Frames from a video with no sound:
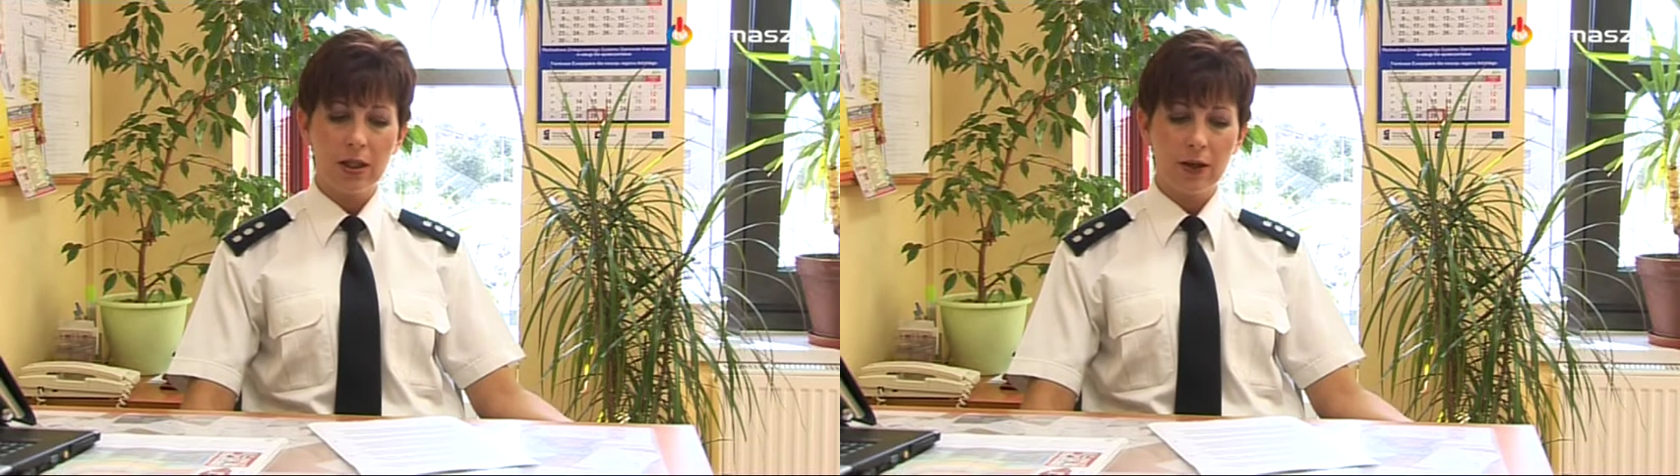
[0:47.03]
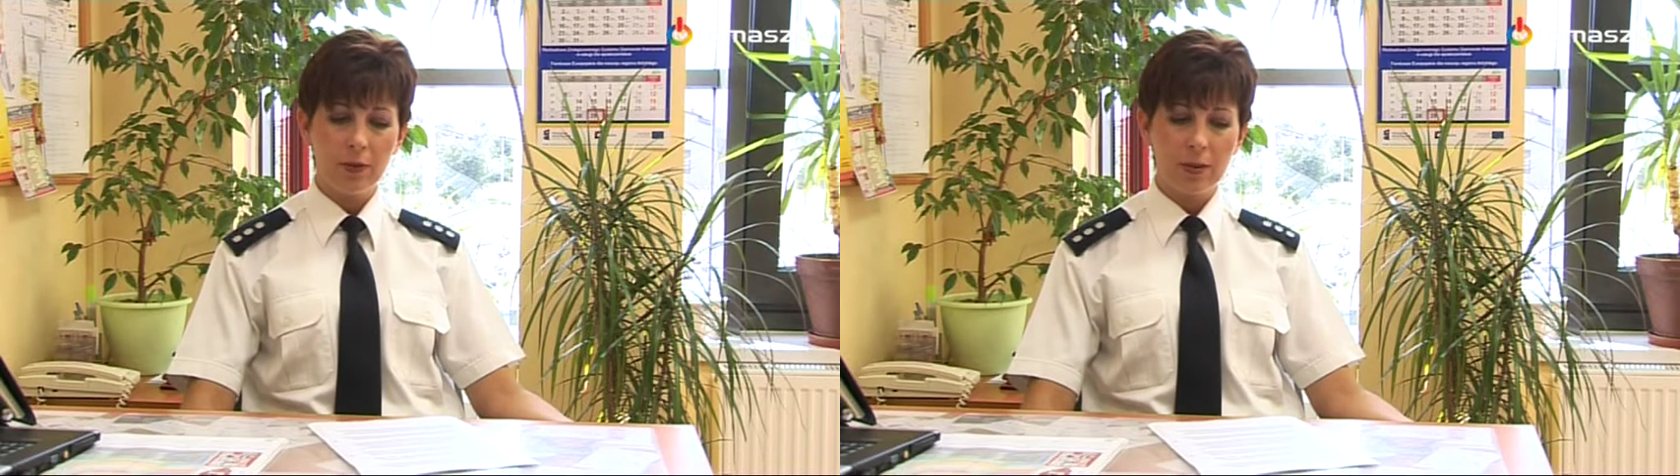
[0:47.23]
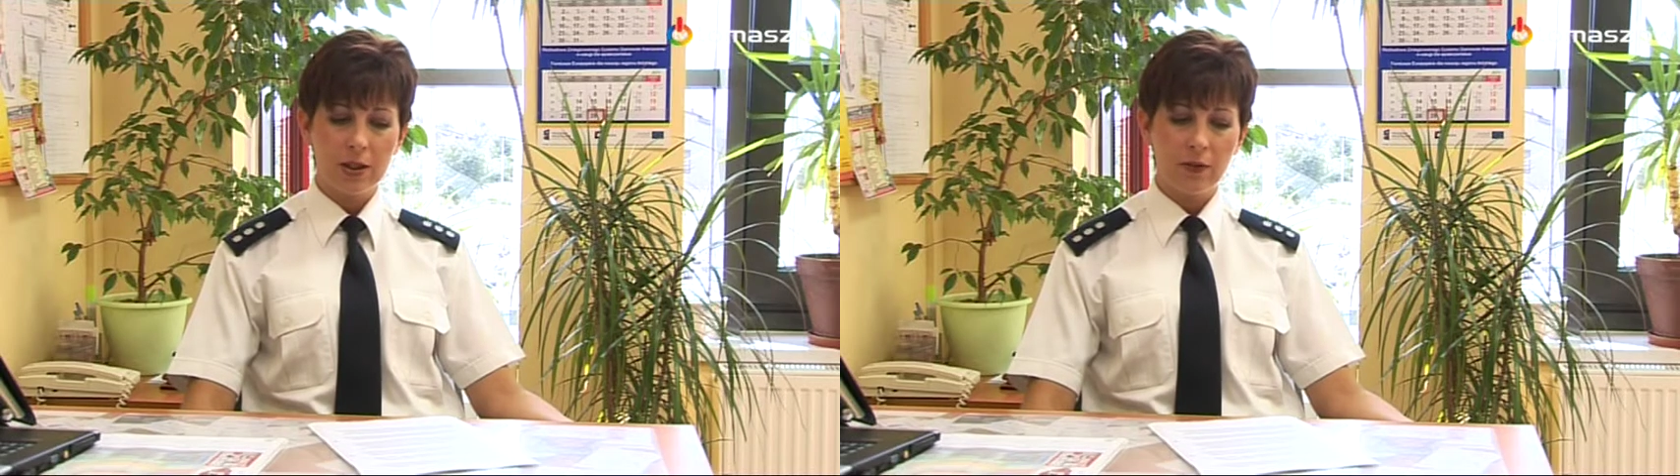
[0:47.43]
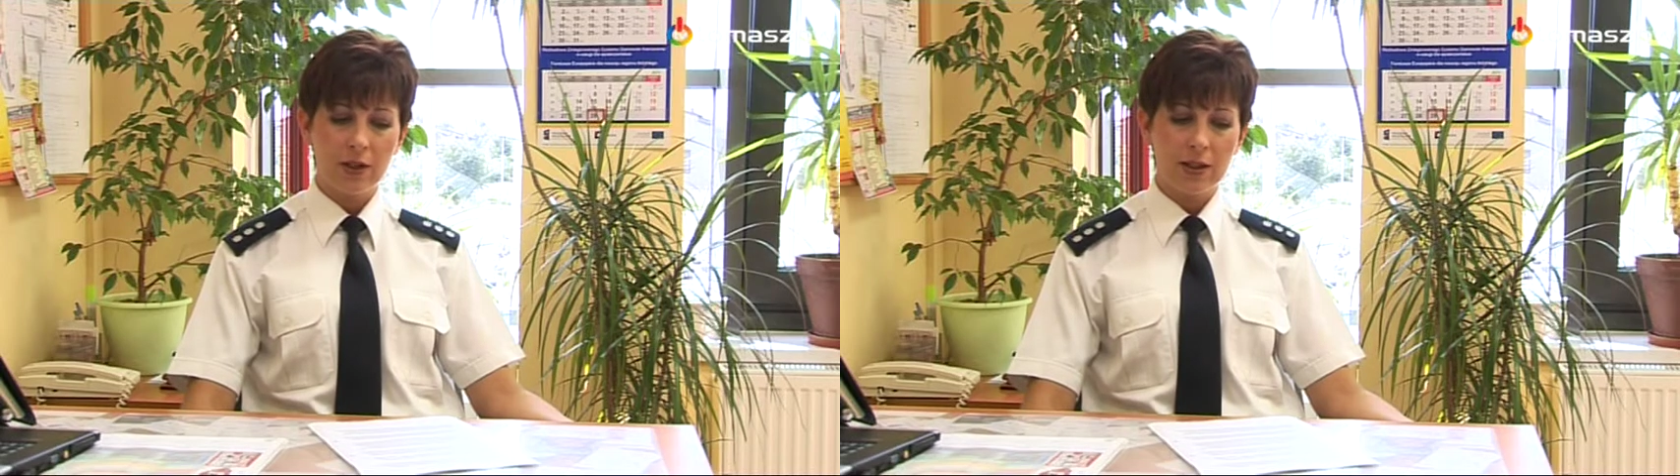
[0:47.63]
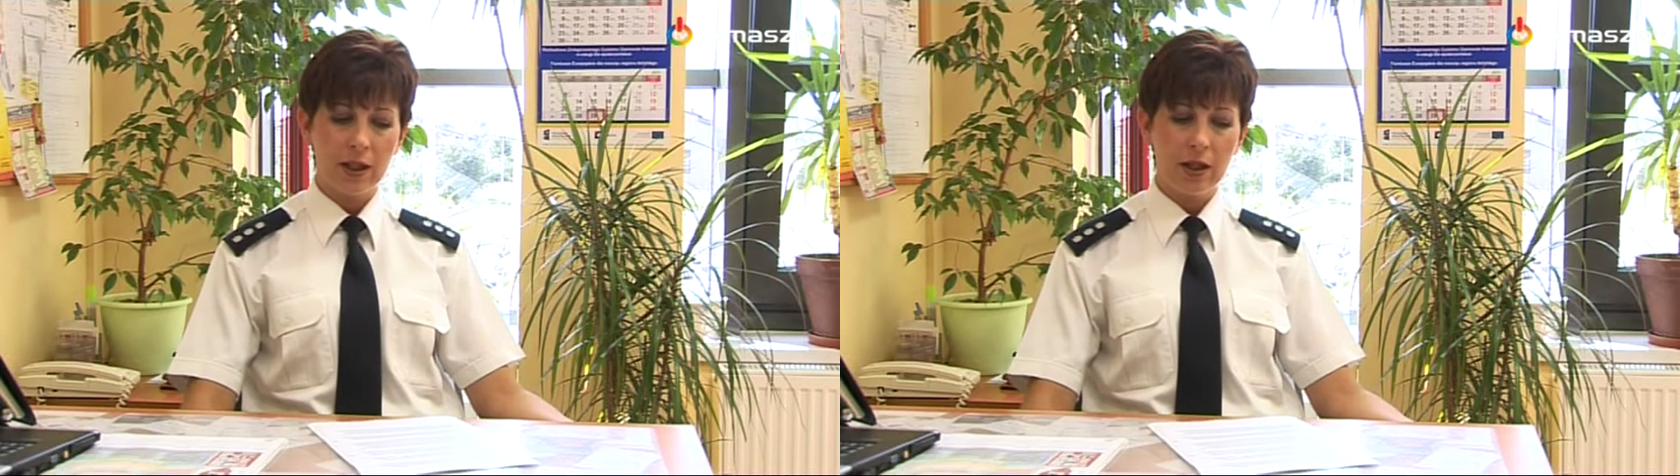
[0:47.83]
Rawy
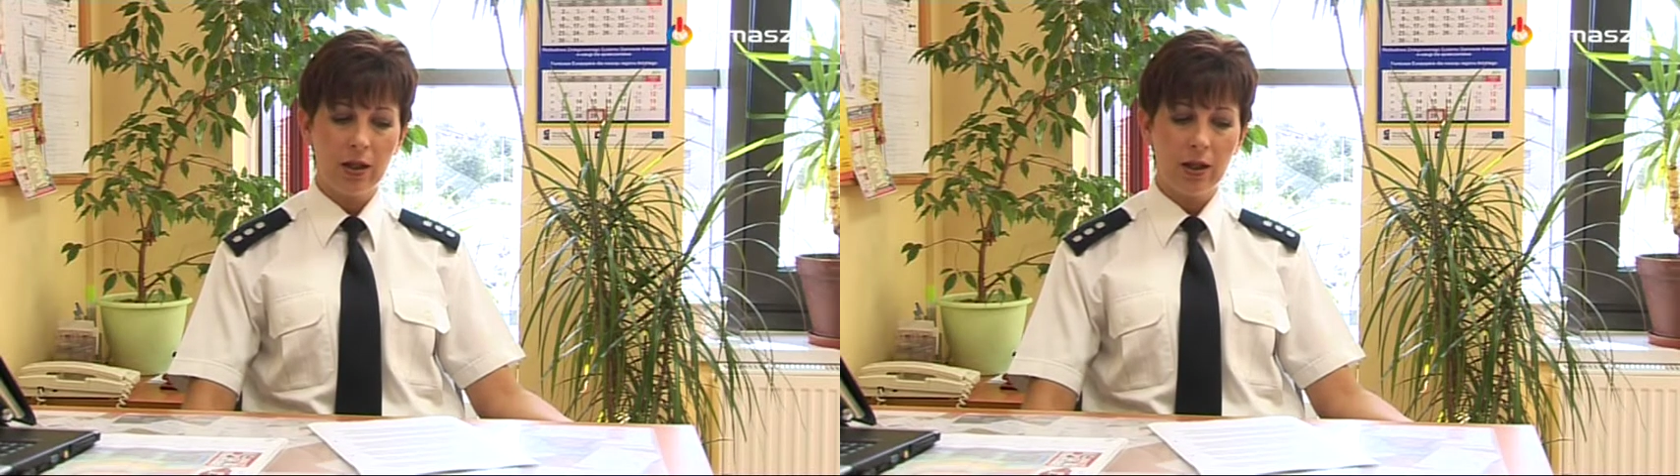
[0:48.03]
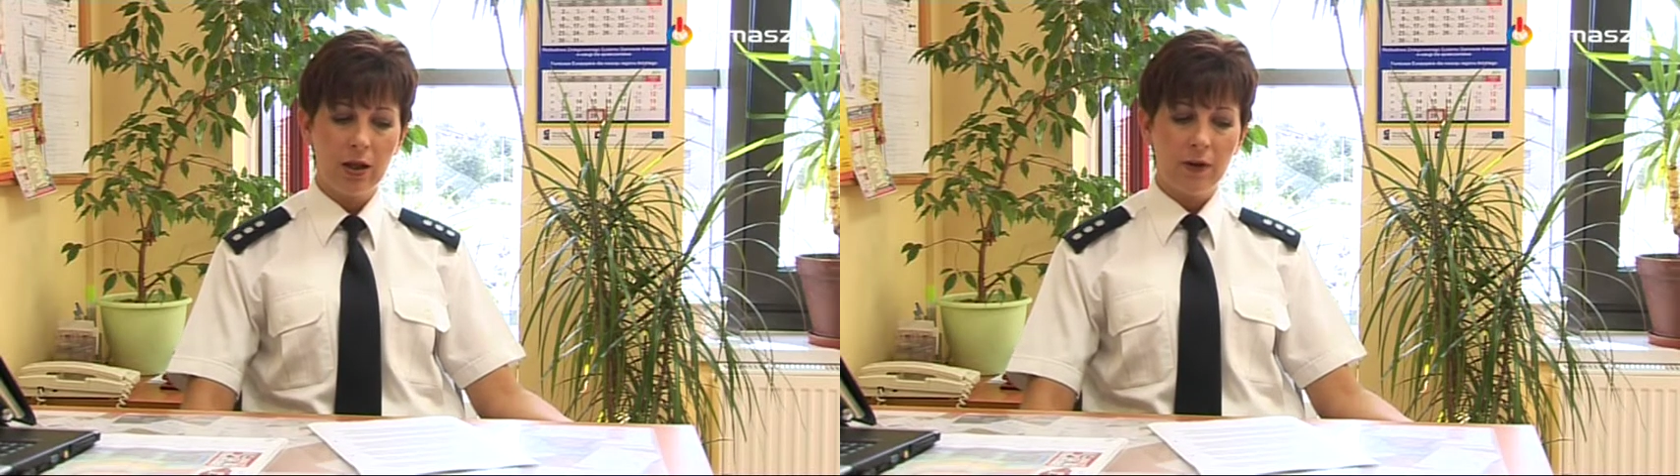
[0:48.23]
Mazowieckiej